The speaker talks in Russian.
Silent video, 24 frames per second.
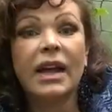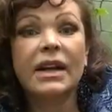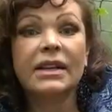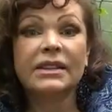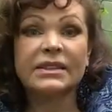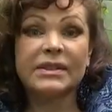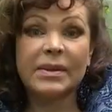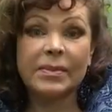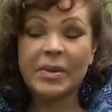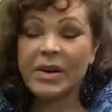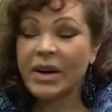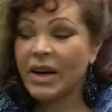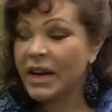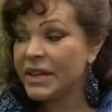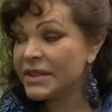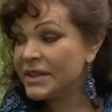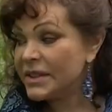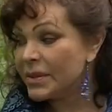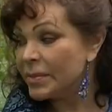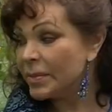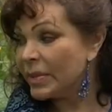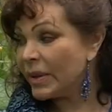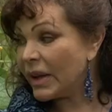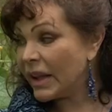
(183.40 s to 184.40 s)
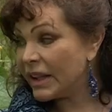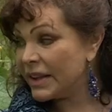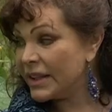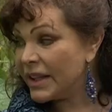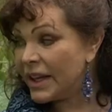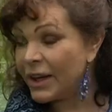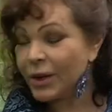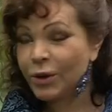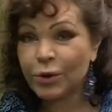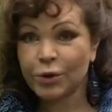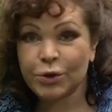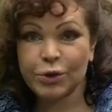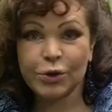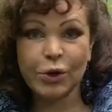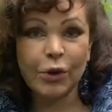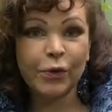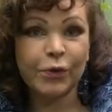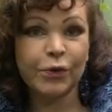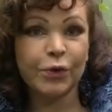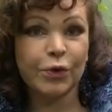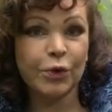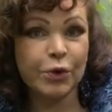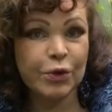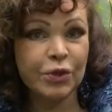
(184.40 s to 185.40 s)
Собирать плоды
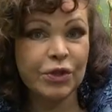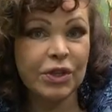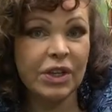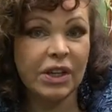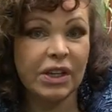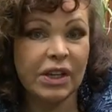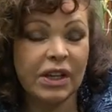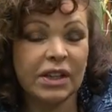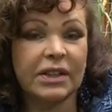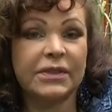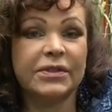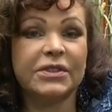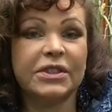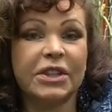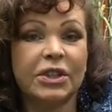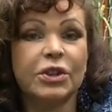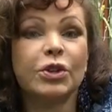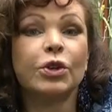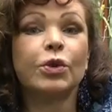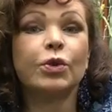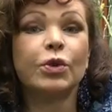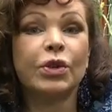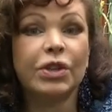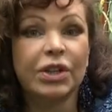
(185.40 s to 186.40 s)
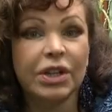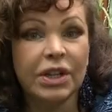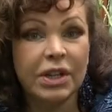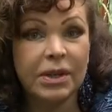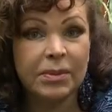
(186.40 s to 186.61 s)
огурцов нужно, как и все другие,